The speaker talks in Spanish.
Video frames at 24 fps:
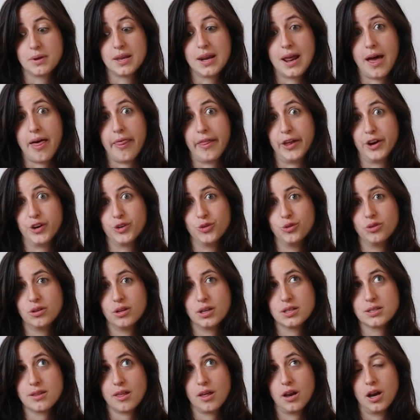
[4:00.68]
mirada ¿no?
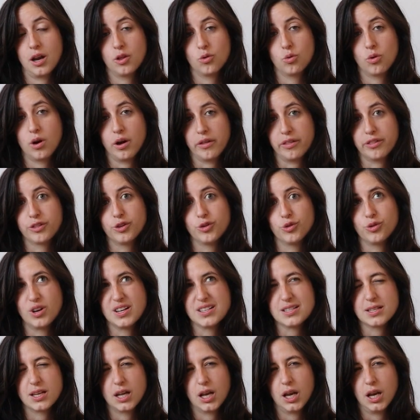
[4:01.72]
hacia la educación,
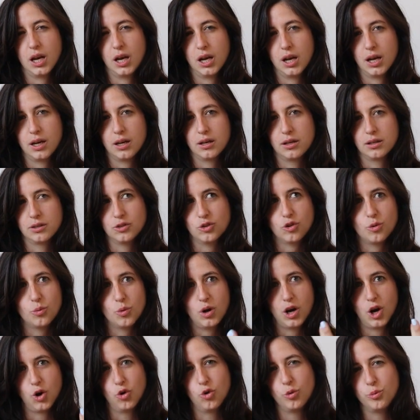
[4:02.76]
hacia el, ¿no?
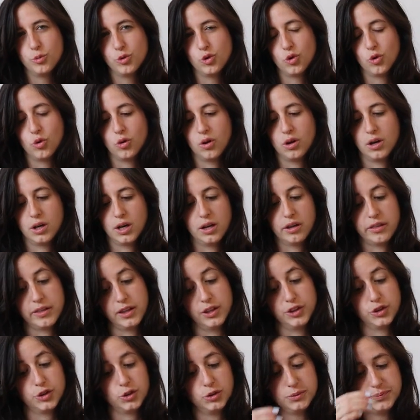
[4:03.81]
como el alumno en el
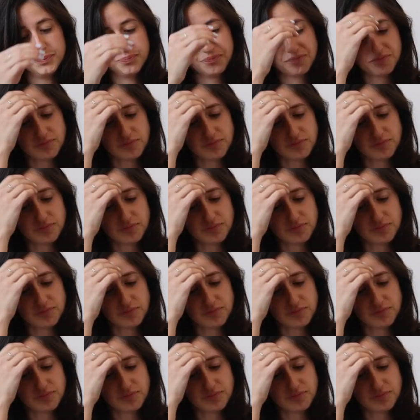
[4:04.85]
centro.